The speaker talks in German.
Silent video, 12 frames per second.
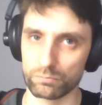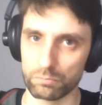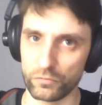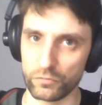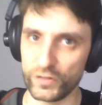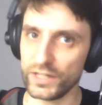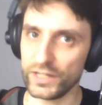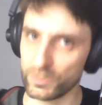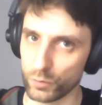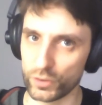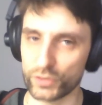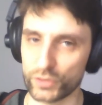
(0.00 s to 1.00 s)
fähig,
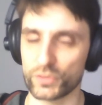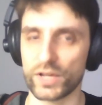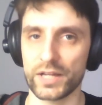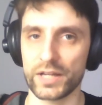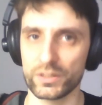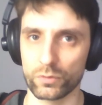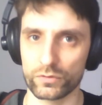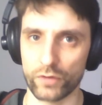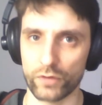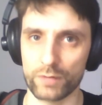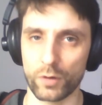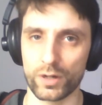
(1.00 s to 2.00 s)
mündig zu sein und
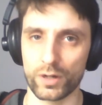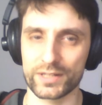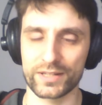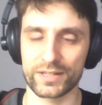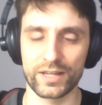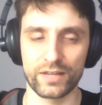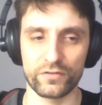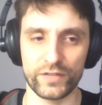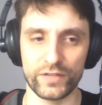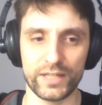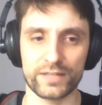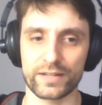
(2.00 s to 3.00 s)
vor allem auch als
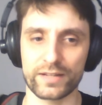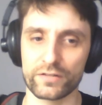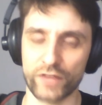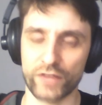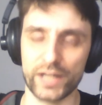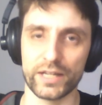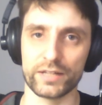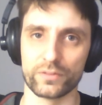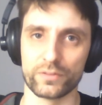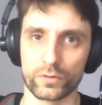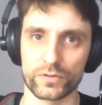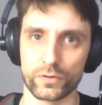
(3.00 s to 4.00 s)
fähig, seine Freiheit
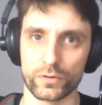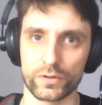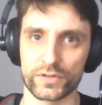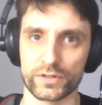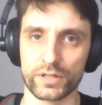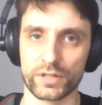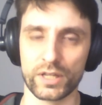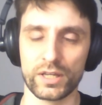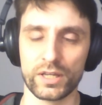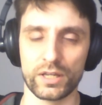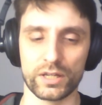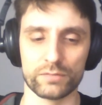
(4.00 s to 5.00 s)
nut zu nutzen
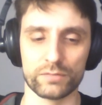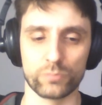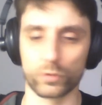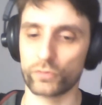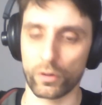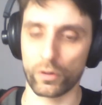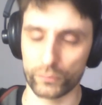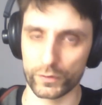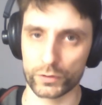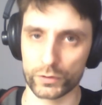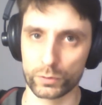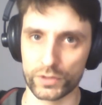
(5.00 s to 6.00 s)
ähm, und auch für
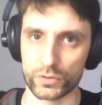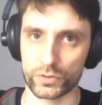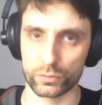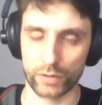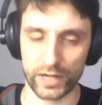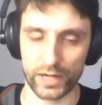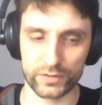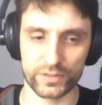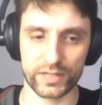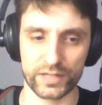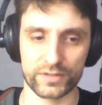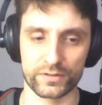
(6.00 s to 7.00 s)
was mhm. Gutes zu,
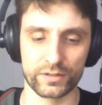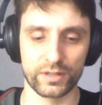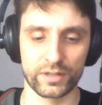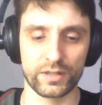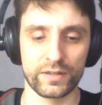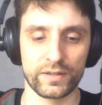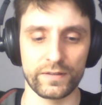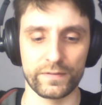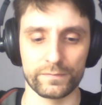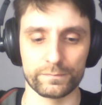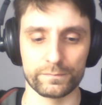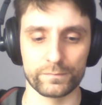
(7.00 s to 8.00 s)
einzusetzen,
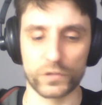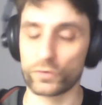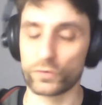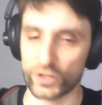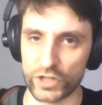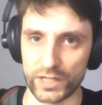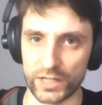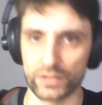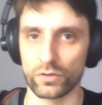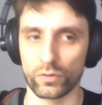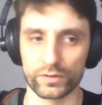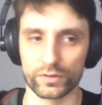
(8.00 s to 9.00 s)
ähm, zu
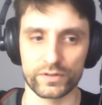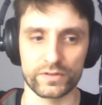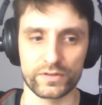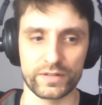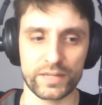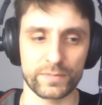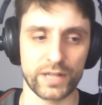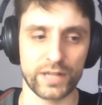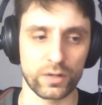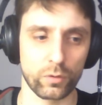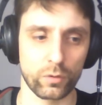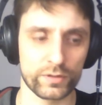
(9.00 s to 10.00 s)
verstehen. Und dass man
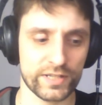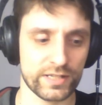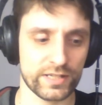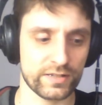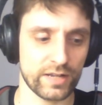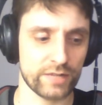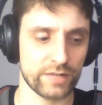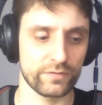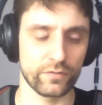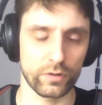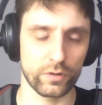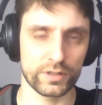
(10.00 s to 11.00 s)
dann grundsätzlich sagt,
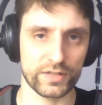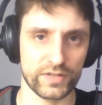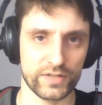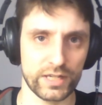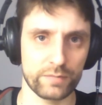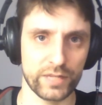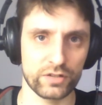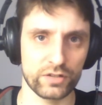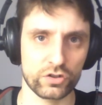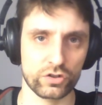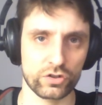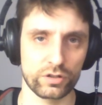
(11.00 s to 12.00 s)
wir wollen, dass jeder
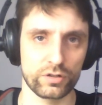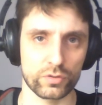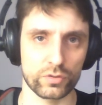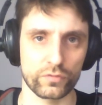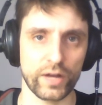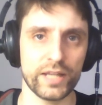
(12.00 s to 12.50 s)
Mensch so frei